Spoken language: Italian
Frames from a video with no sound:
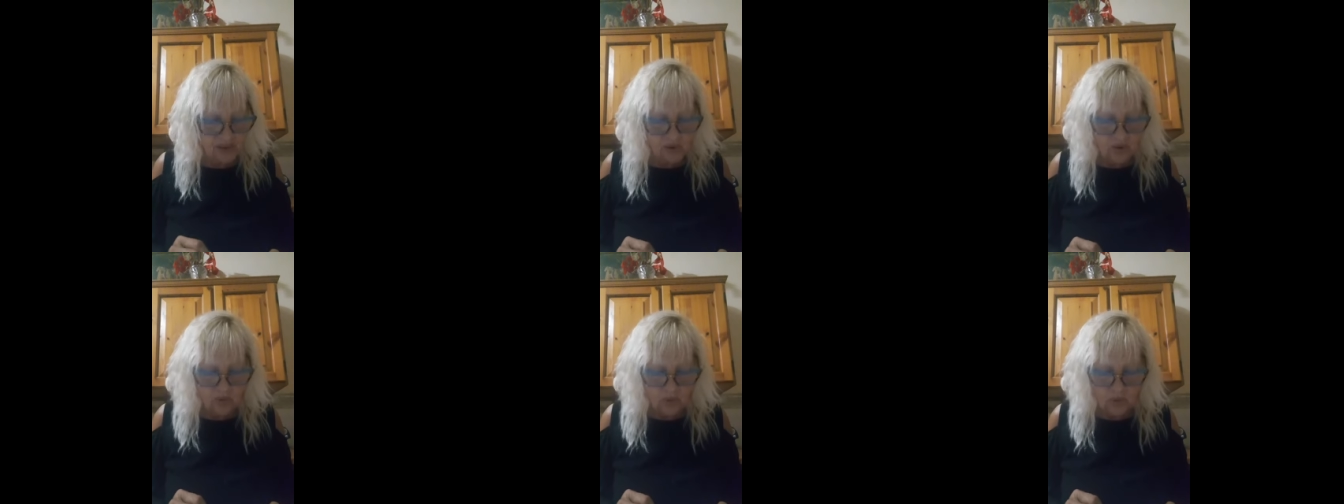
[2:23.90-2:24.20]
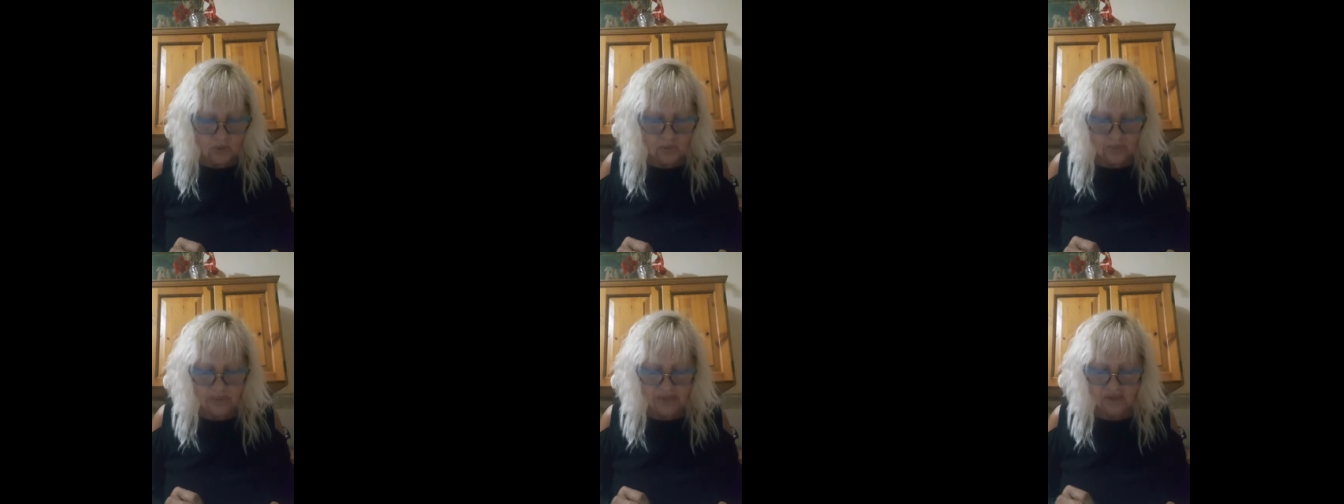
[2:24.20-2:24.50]
un
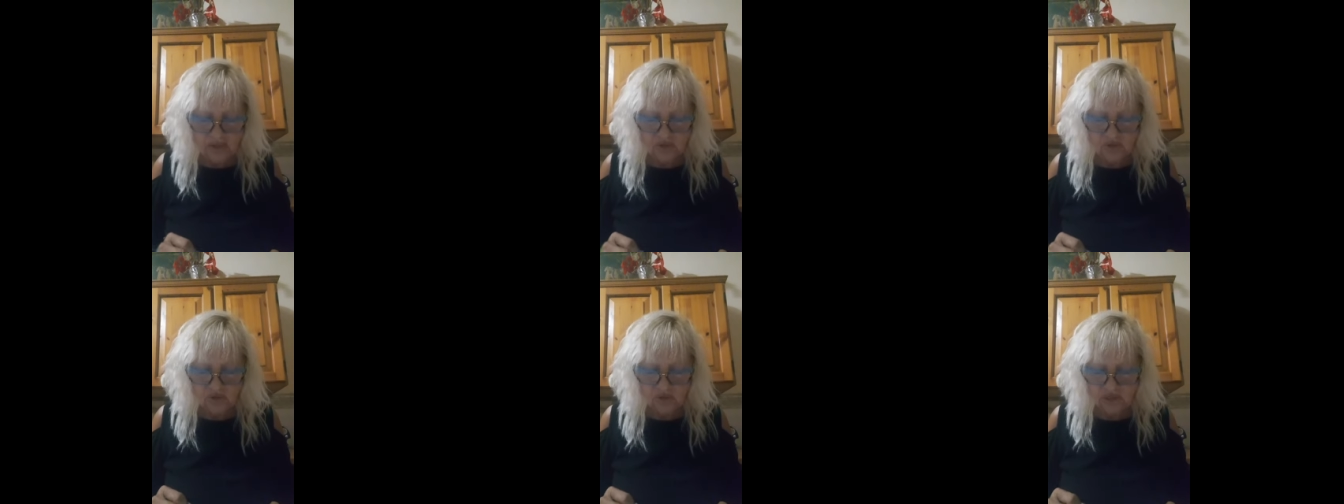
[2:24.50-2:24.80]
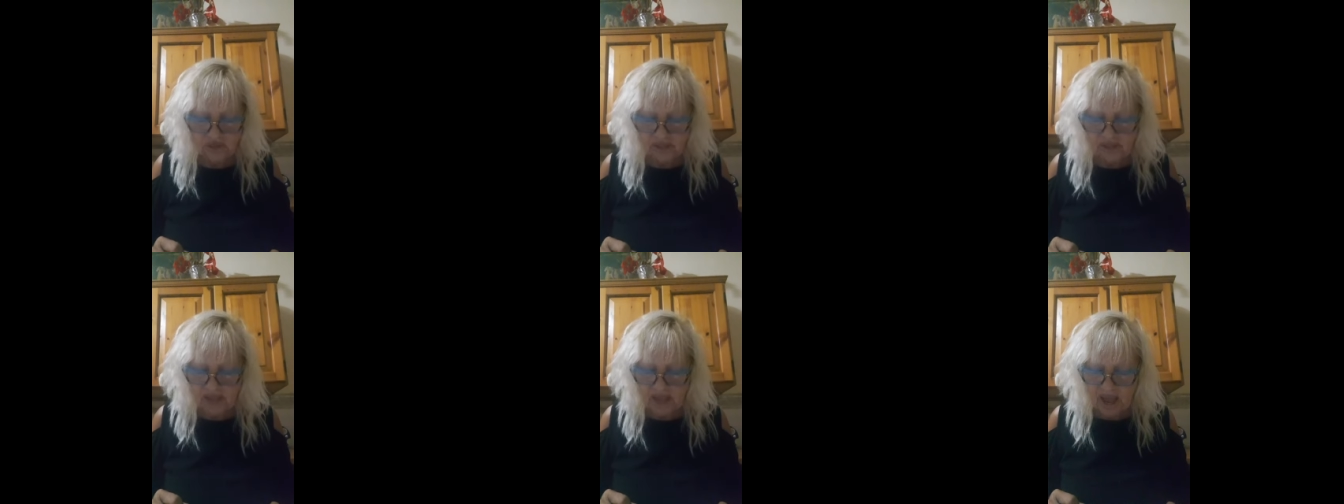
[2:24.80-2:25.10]
momento
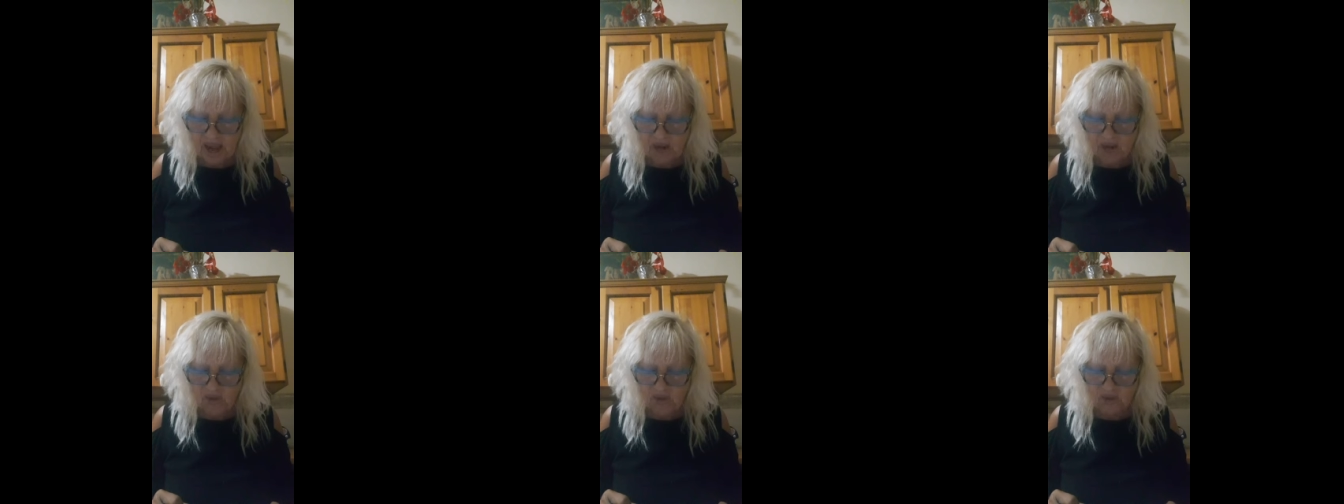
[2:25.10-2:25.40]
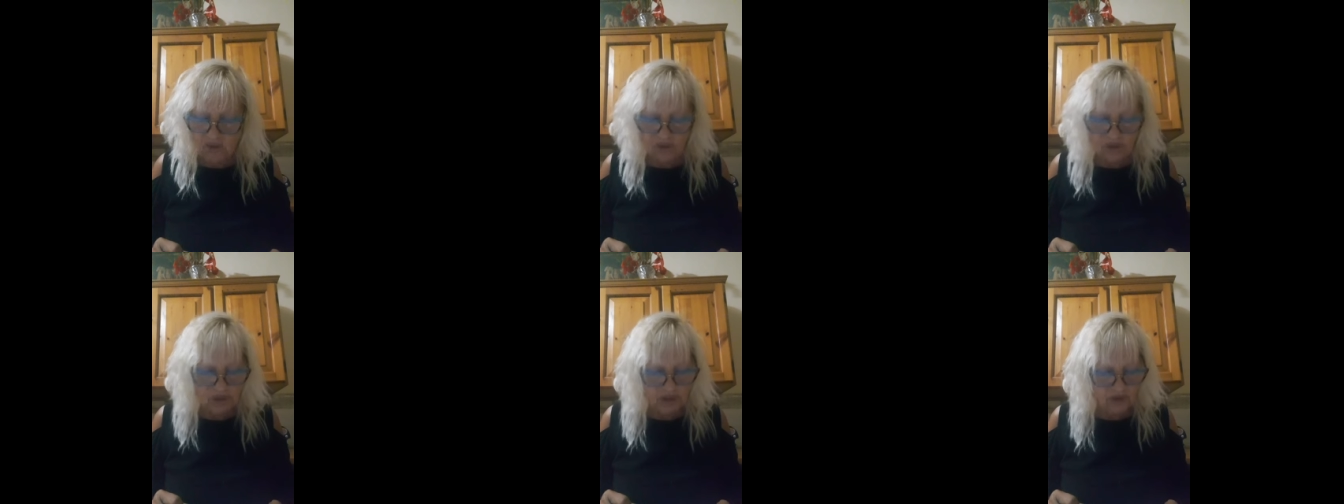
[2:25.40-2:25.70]
di
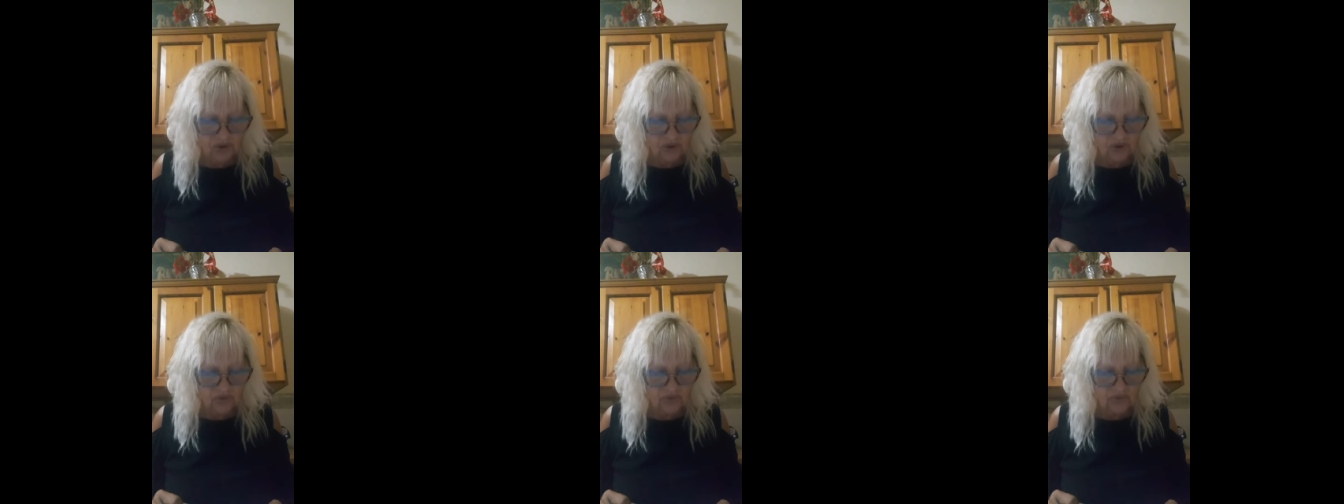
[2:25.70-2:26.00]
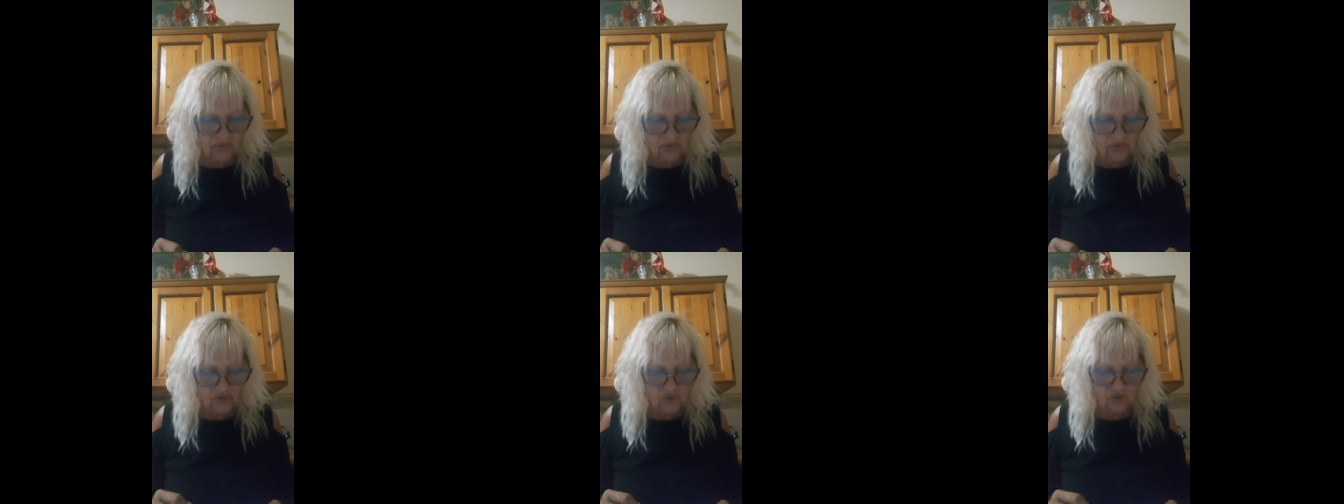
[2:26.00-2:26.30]
dialogo e
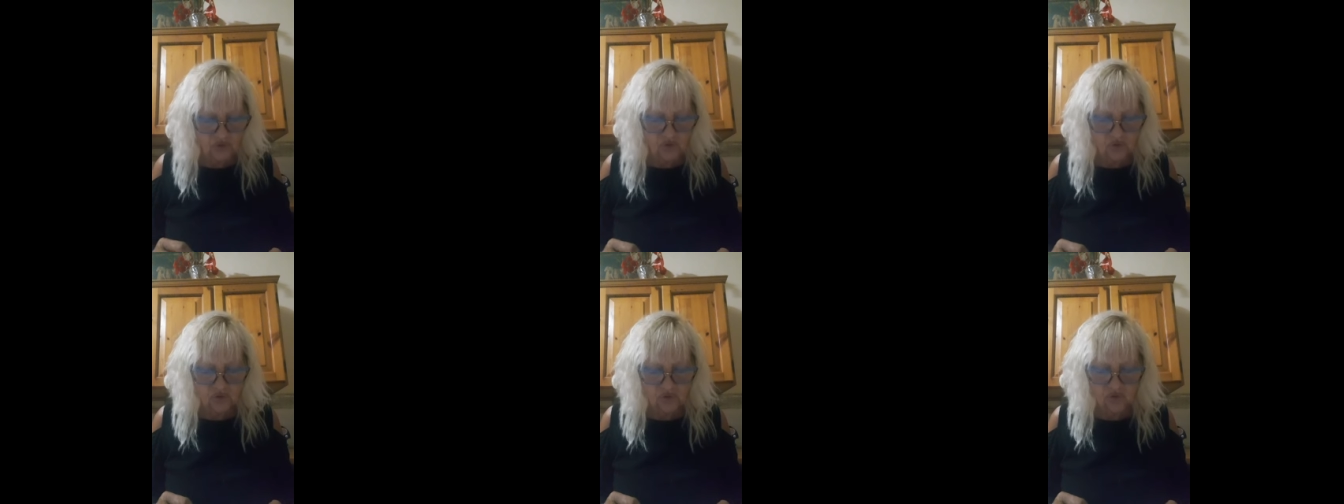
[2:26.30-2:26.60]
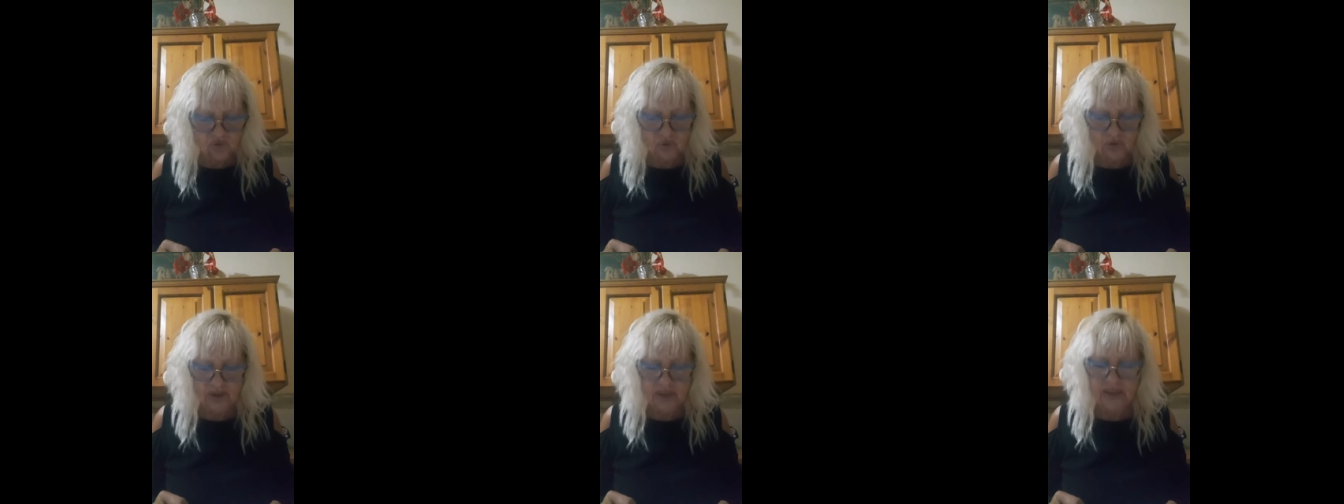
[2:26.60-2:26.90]
confronto
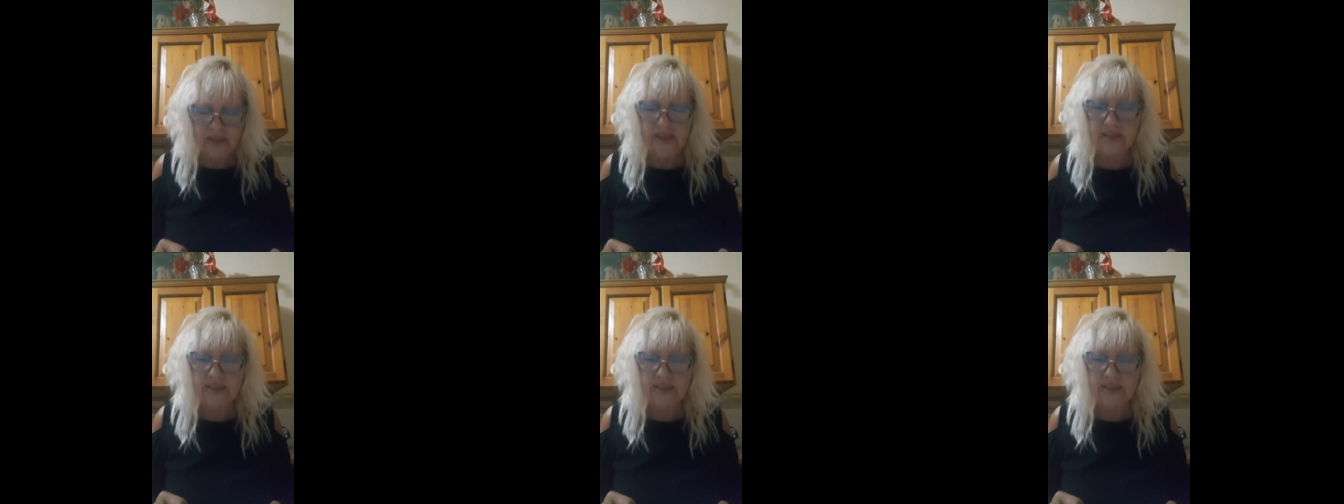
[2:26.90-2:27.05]
sulle